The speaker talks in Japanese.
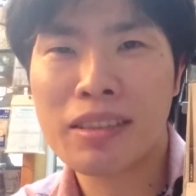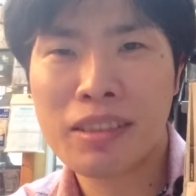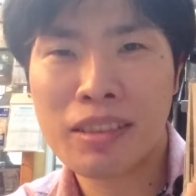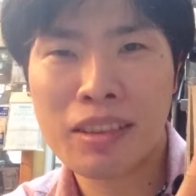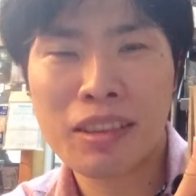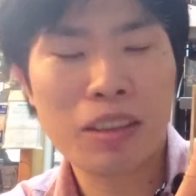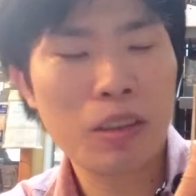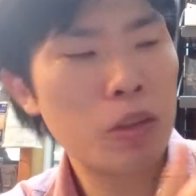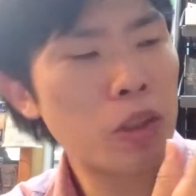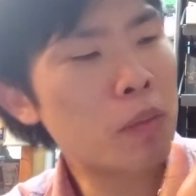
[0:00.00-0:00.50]
う
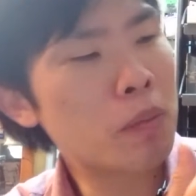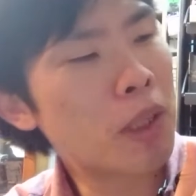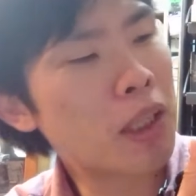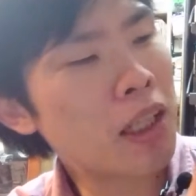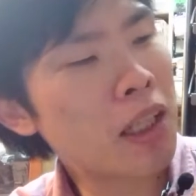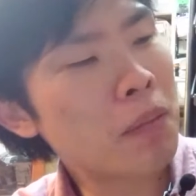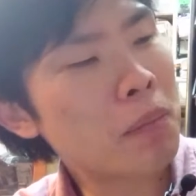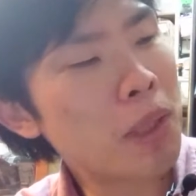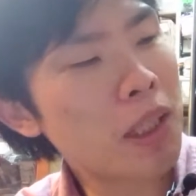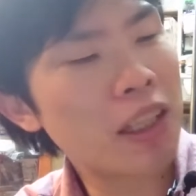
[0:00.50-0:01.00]
ん、これ
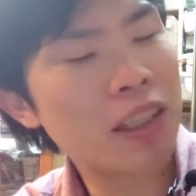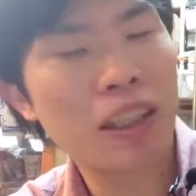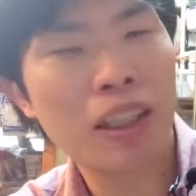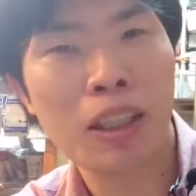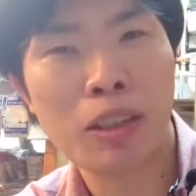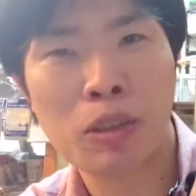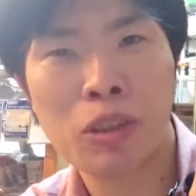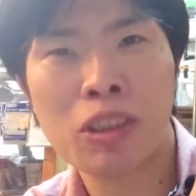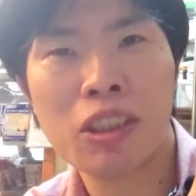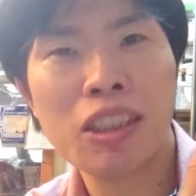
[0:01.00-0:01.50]
バラ、バラで
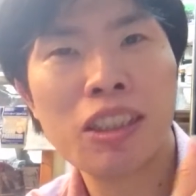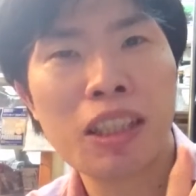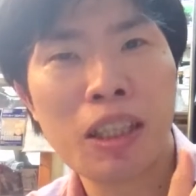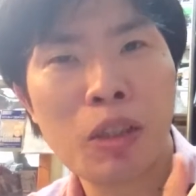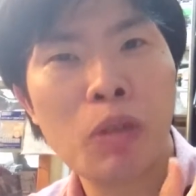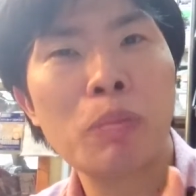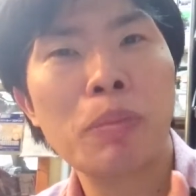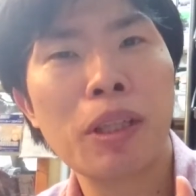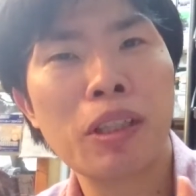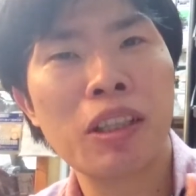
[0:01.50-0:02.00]
買うと実際
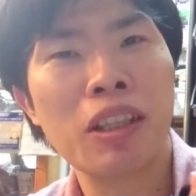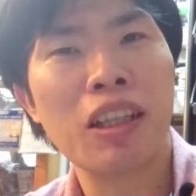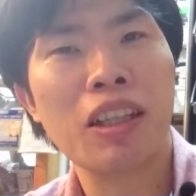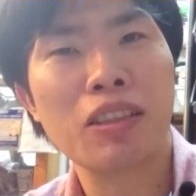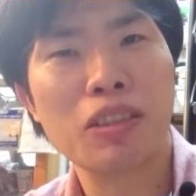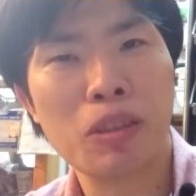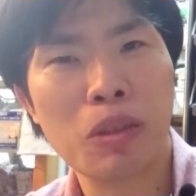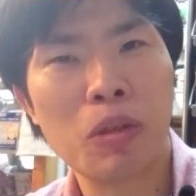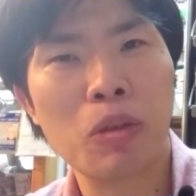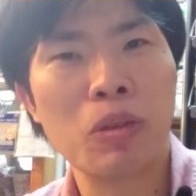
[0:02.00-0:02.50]
600円なん
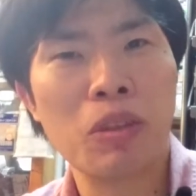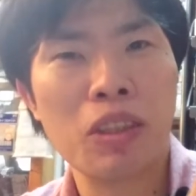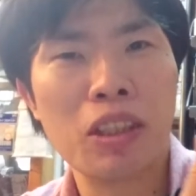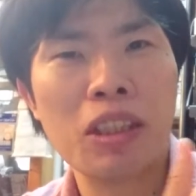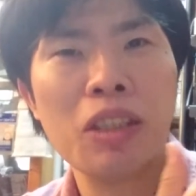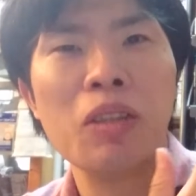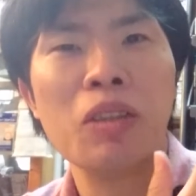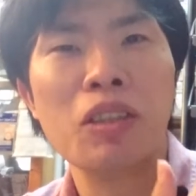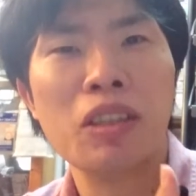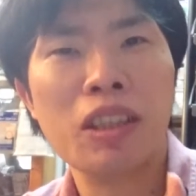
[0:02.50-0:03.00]
ですよ、この
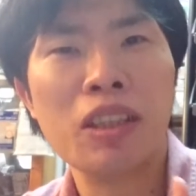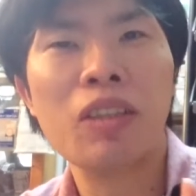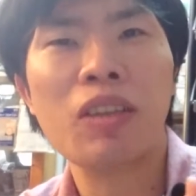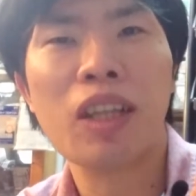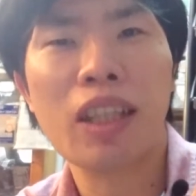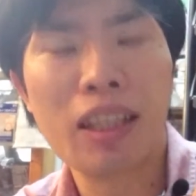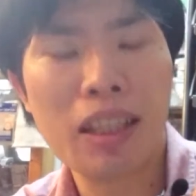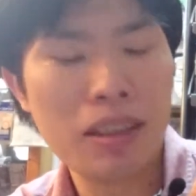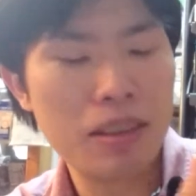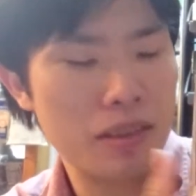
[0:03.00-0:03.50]
色、色
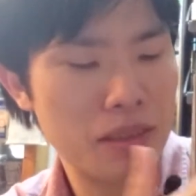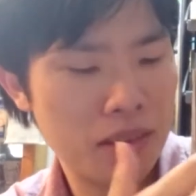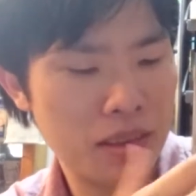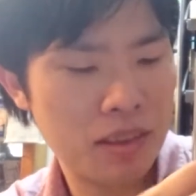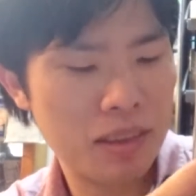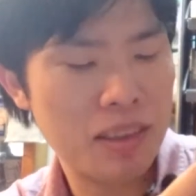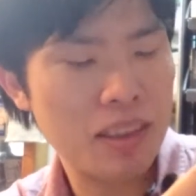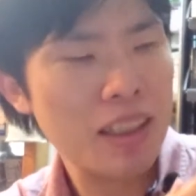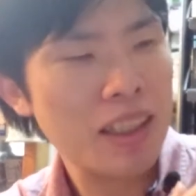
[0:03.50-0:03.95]
はね。うん、